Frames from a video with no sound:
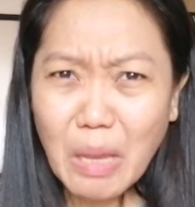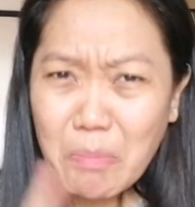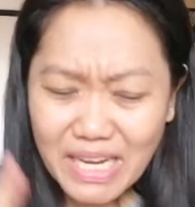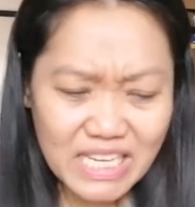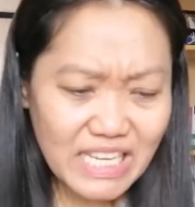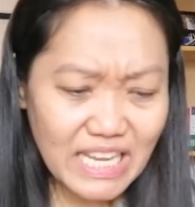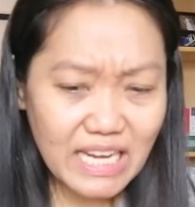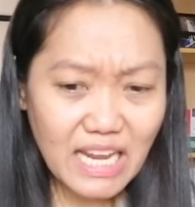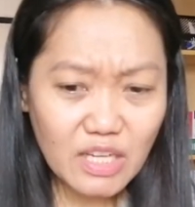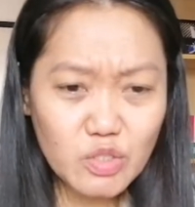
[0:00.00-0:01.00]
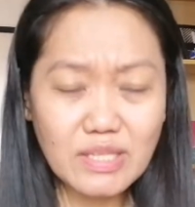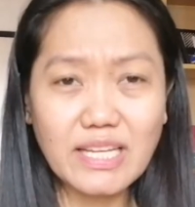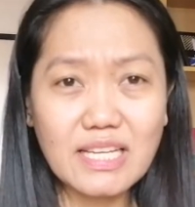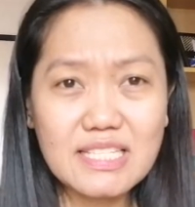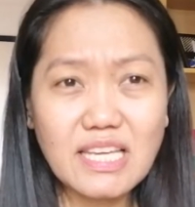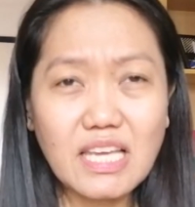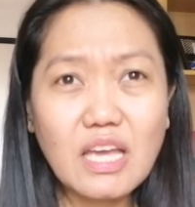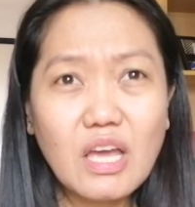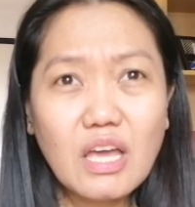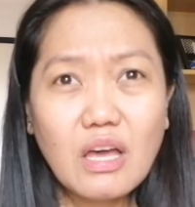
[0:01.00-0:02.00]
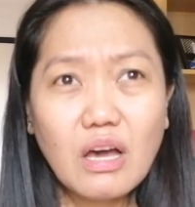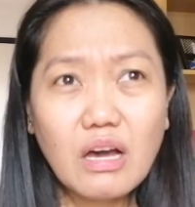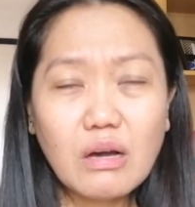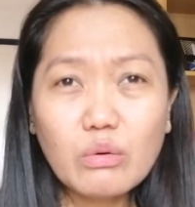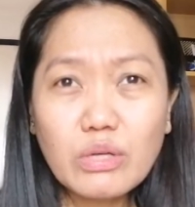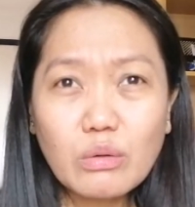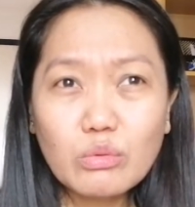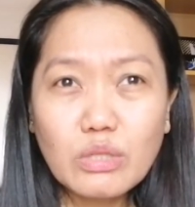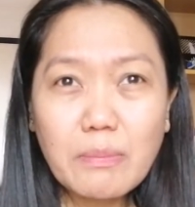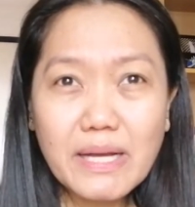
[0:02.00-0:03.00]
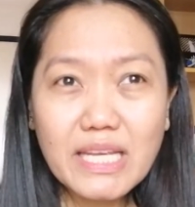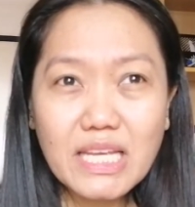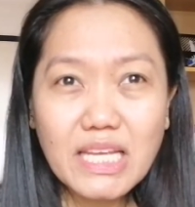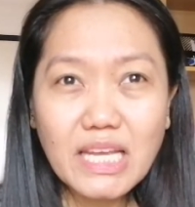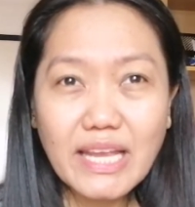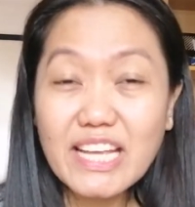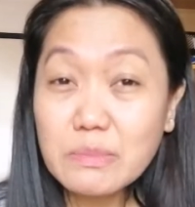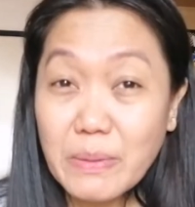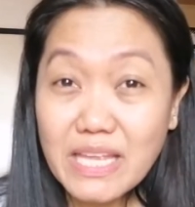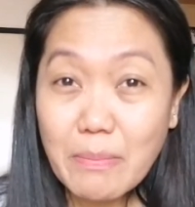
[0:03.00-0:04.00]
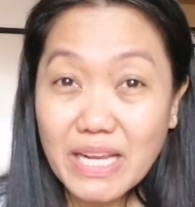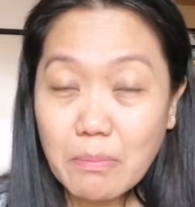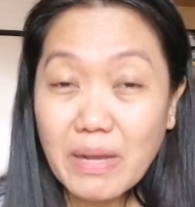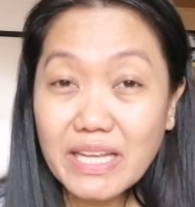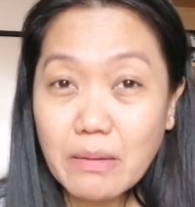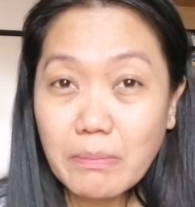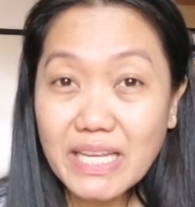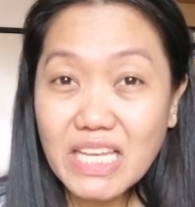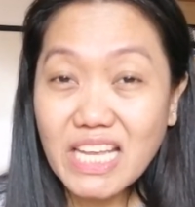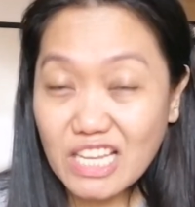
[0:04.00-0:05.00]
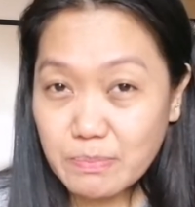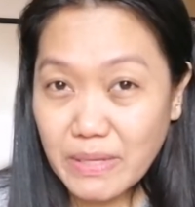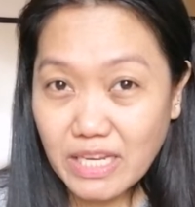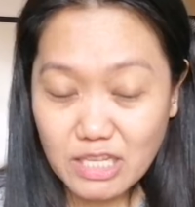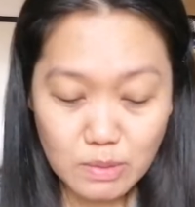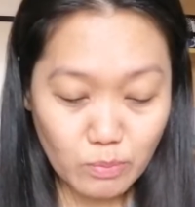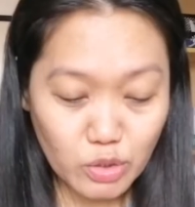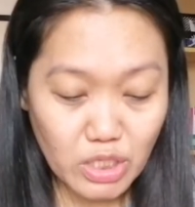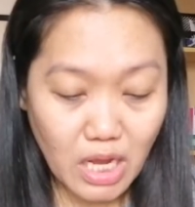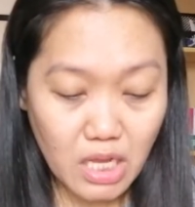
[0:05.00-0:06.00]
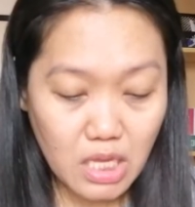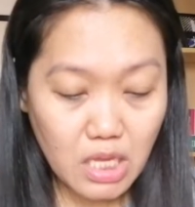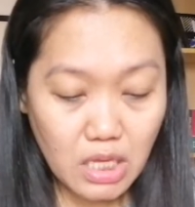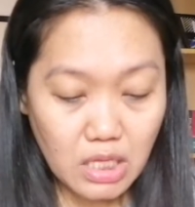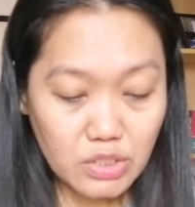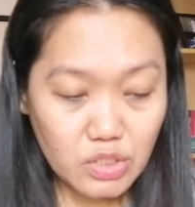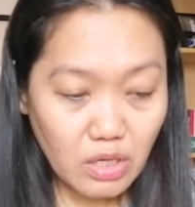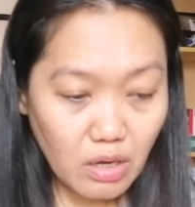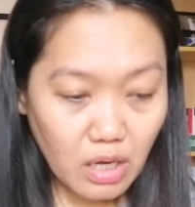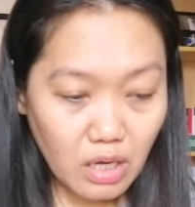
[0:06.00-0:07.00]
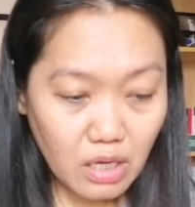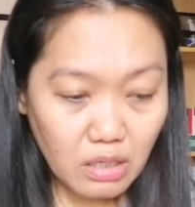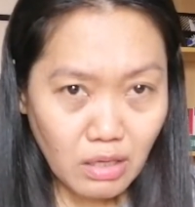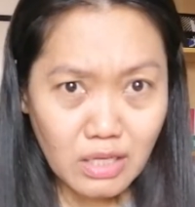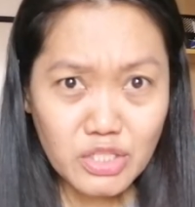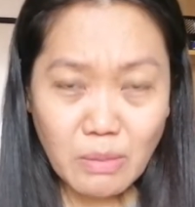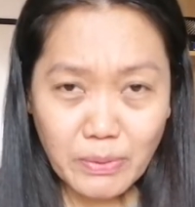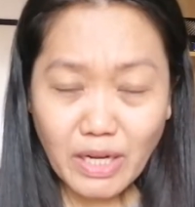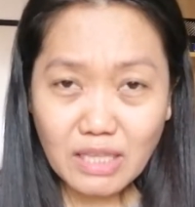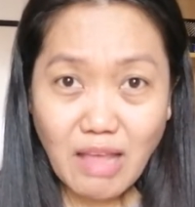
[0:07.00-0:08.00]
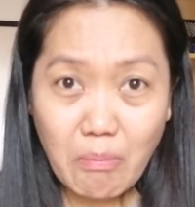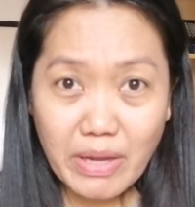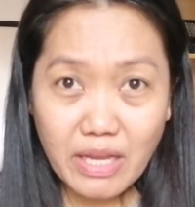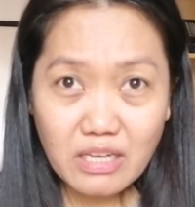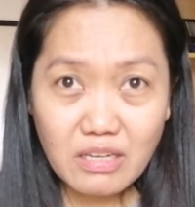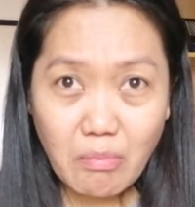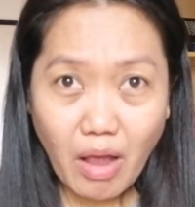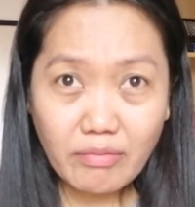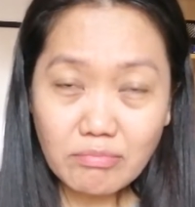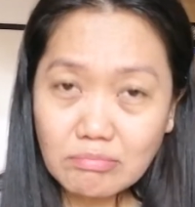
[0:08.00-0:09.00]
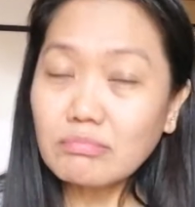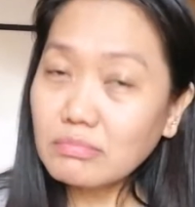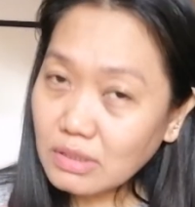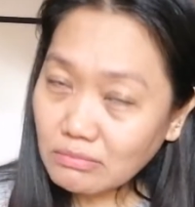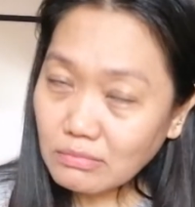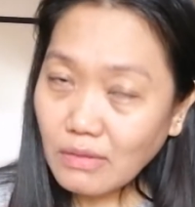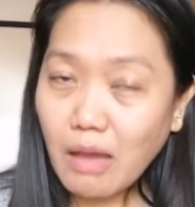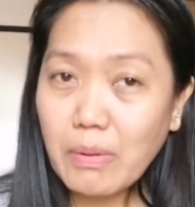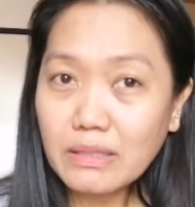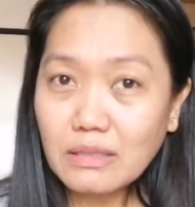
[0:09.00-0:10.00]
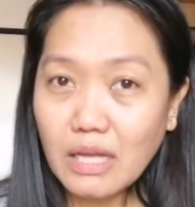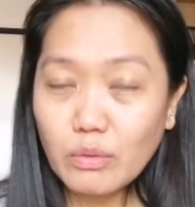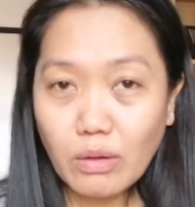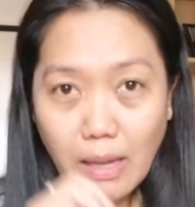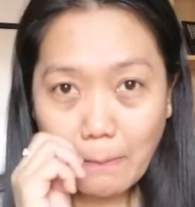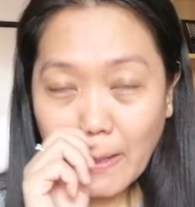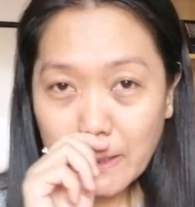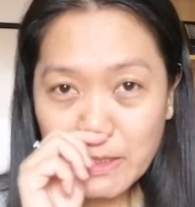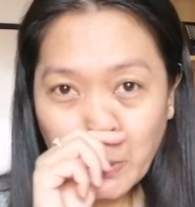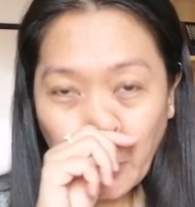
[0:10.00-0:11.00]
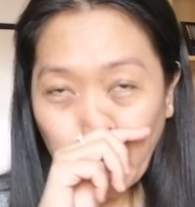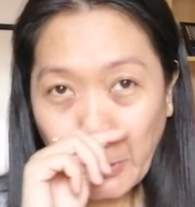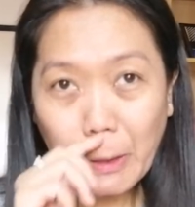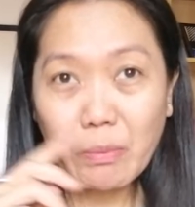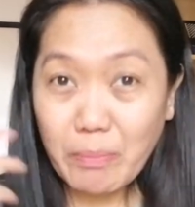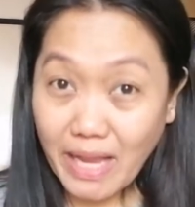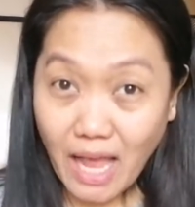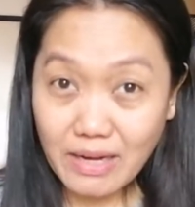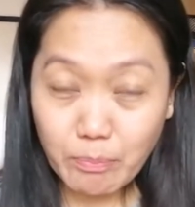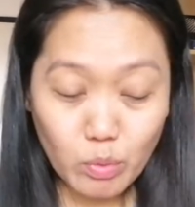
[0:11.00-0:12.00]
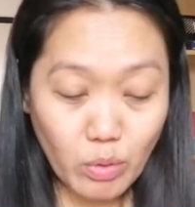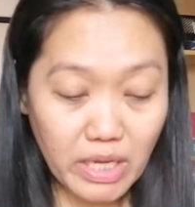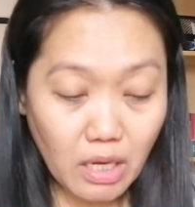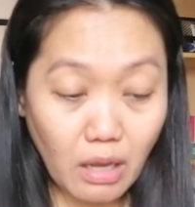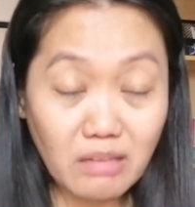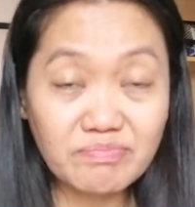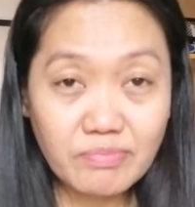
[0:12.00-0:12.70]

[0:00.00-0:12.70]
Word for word: Maganda yan actually kasi uh, unang-una magiging experience mag, mag, magiging experience mo siya. Tsaka syempre nakatambay ka din naman habang ano ka, bakasyon, may hanap buhay ka.